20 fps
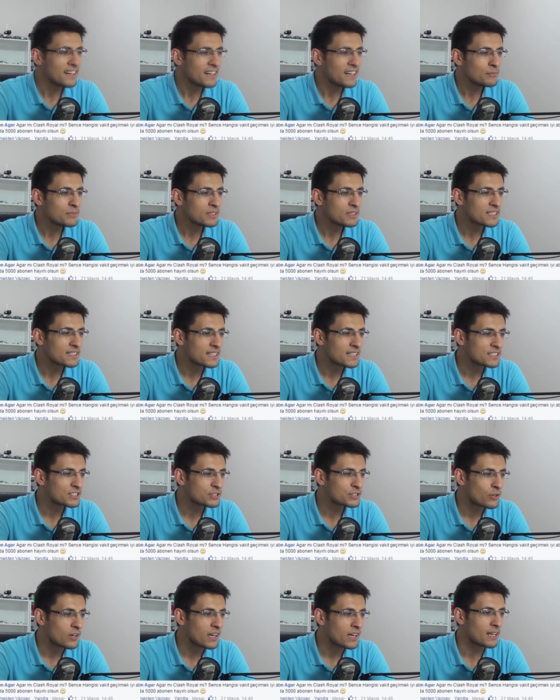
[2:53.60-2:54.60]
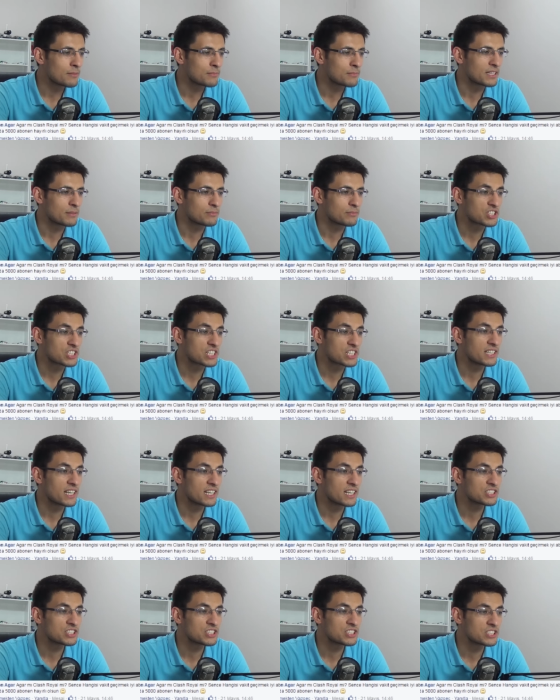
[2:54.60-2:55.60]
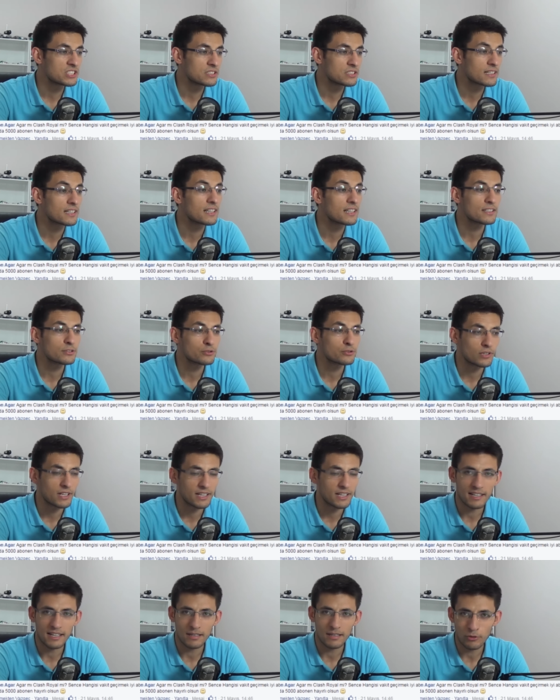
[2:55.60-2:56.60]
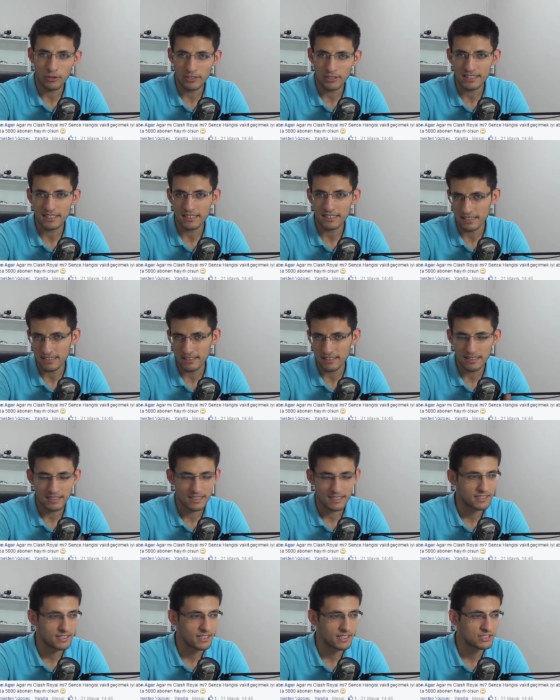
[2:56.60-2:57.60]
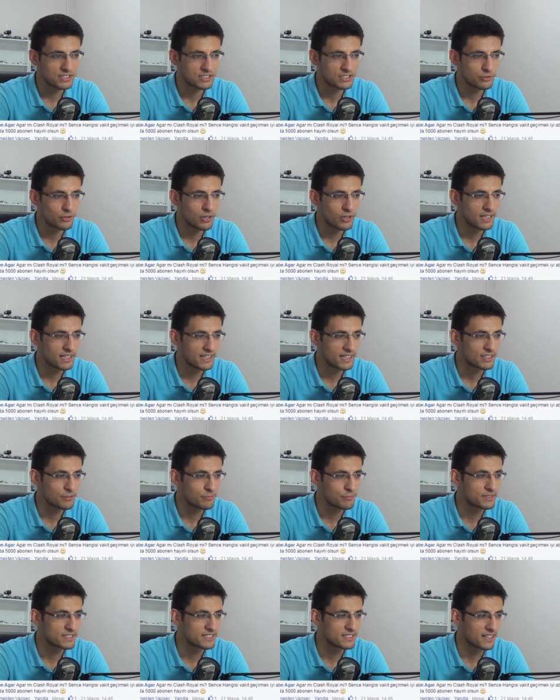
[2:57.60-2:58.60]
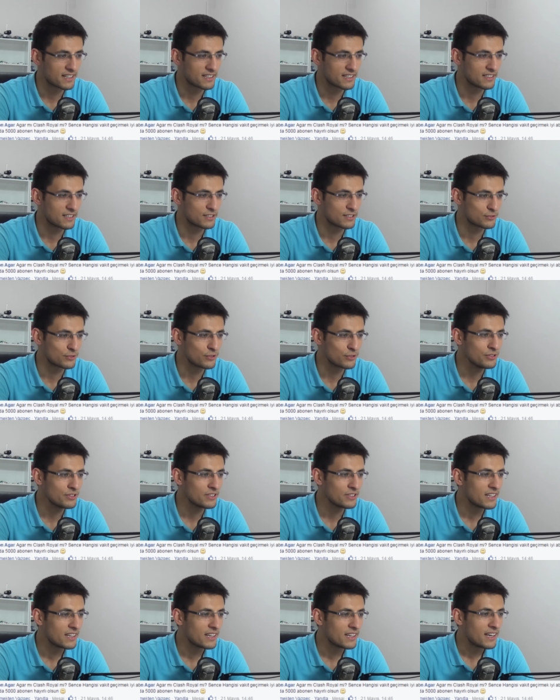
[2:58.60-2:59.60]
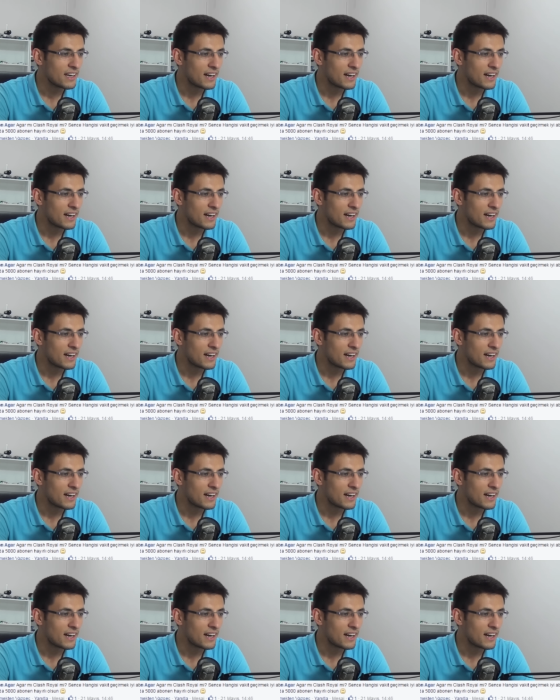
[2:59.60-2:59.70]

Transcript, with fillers: Agar mı Clash Royale mi demiş. Clash, Klasyon Agar. Bu arada e, Clash Royale ekibimizden Klasyon.